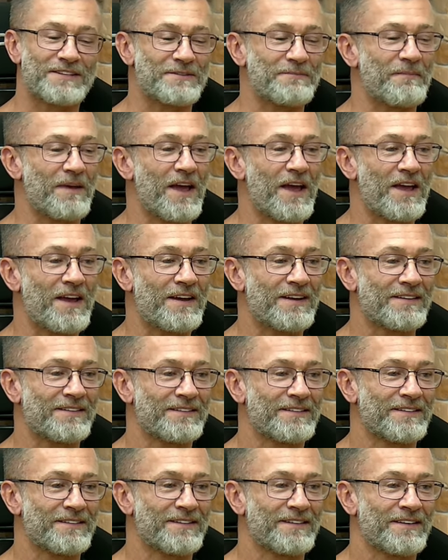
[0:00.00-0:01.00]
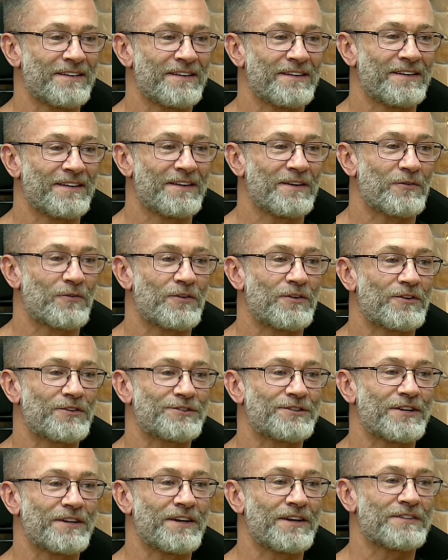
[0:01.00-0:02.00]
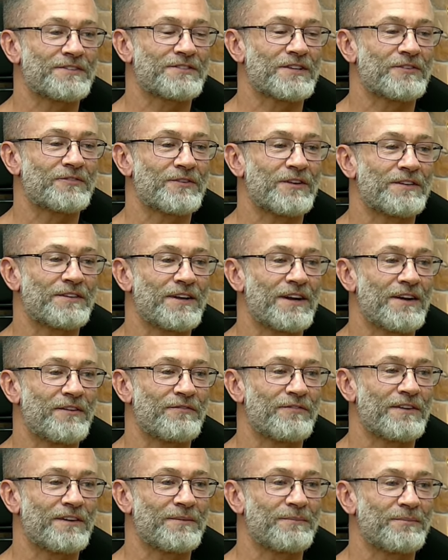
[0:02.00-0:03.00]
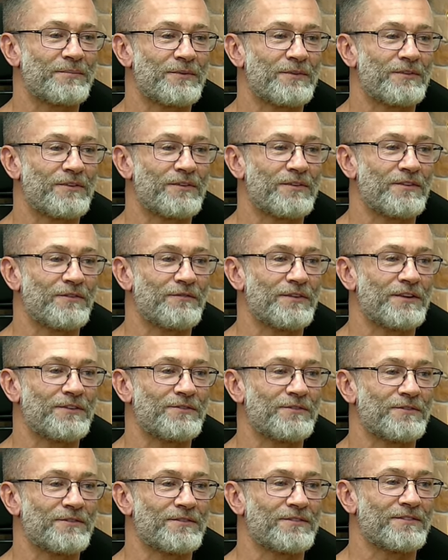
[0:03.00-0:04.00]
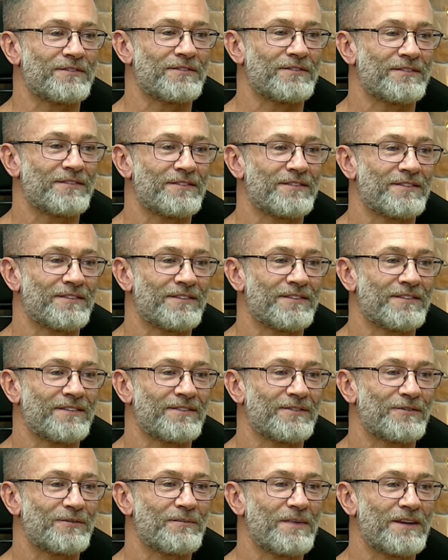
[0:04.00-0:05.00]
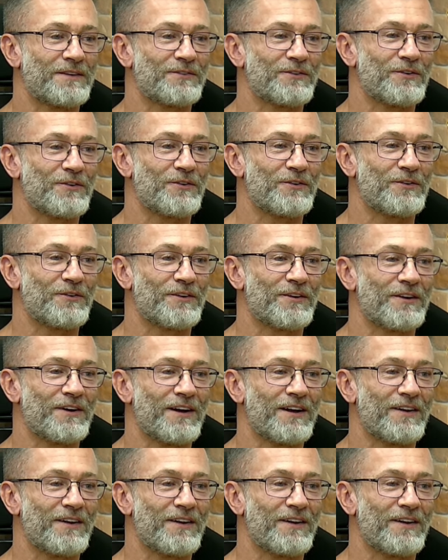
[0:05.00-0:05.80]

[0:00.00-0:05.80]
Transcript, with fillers: e meia. Isso. Quando eu cheguei em Santo André, eu falei, pô, Ué? ô Verdun. Pô, o Verdun tá em Santo André, não era São Paulo? A